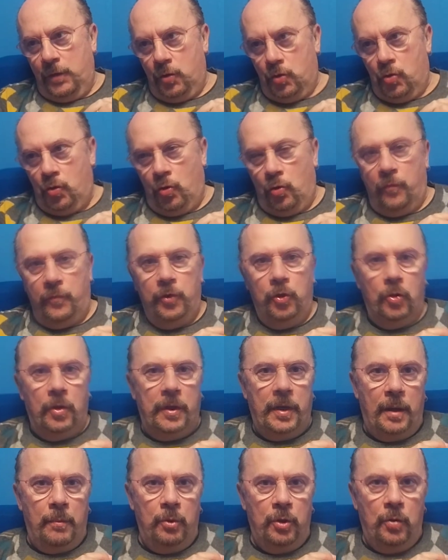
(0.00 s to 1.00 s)
Io sono convinto che
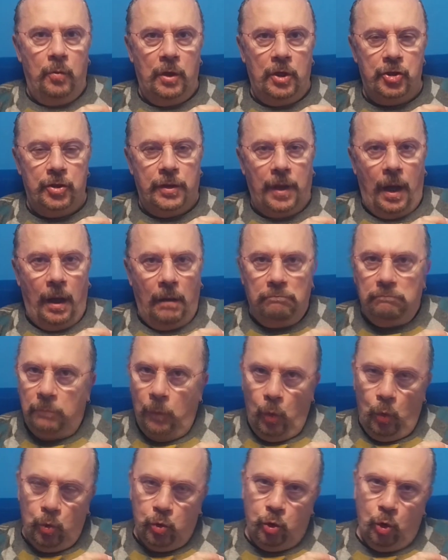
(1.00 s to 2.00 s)
Napoli è una città
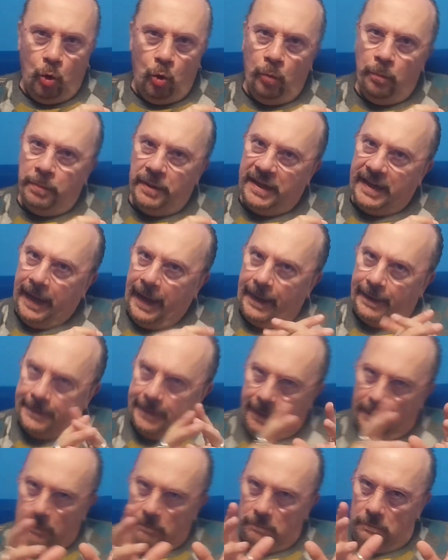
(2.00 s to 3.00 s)
molto
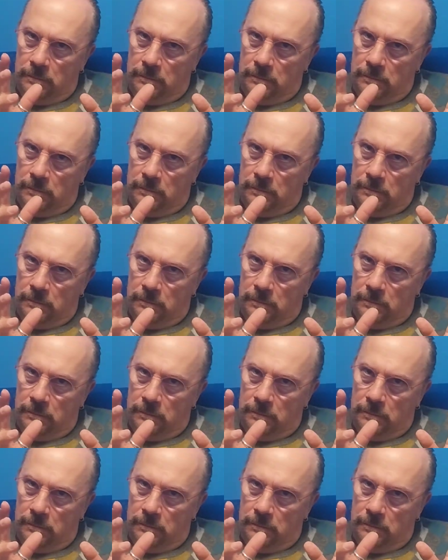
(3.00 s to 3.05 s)
complicata,